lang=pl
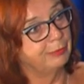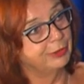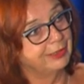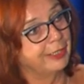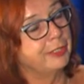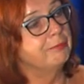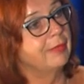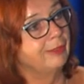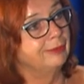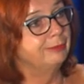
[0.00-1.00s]
Bo z takim tak.
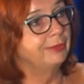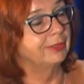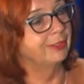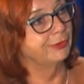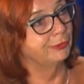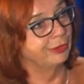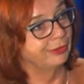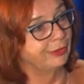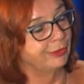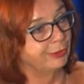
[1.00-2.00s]
małym przychodzą nie
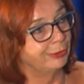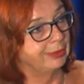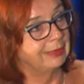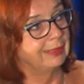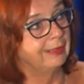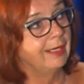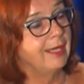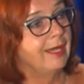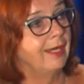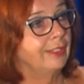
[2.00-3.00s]
tylko rodzice,
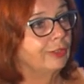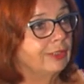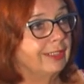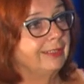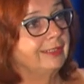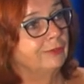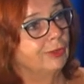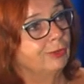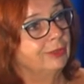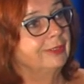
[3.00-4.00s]
ale
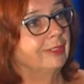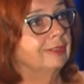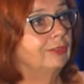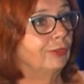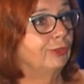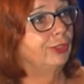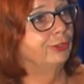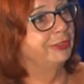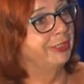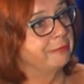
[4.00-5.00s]
rodzeństwo, kuzynostwo,
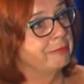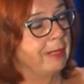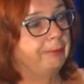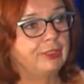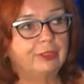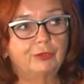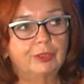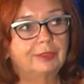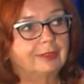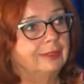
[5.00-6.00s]
ciocie, babcie,
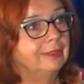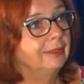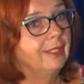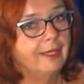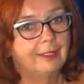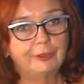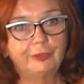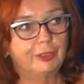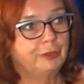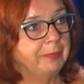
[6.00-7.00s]
wszyscy
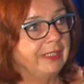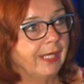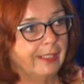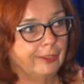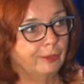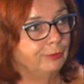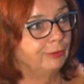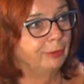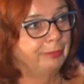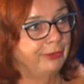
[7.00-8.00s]
się
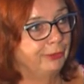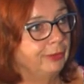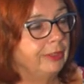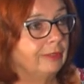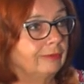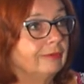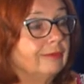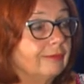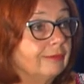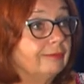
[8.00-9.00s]
spinają, dopingują.
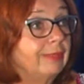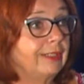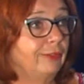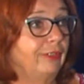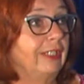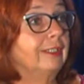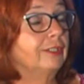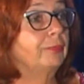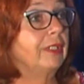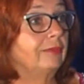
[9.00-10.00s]
Bardzo fajna
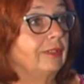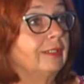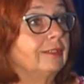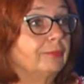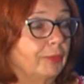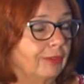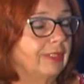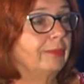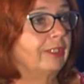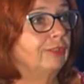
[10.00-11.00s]
sprawa, sport
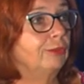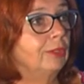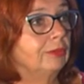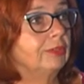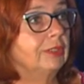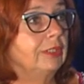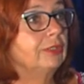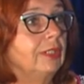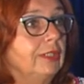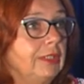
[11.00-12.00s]
naprawdę łączy,
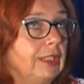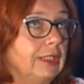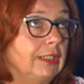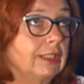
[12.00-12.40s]
jeżeli nie mhm.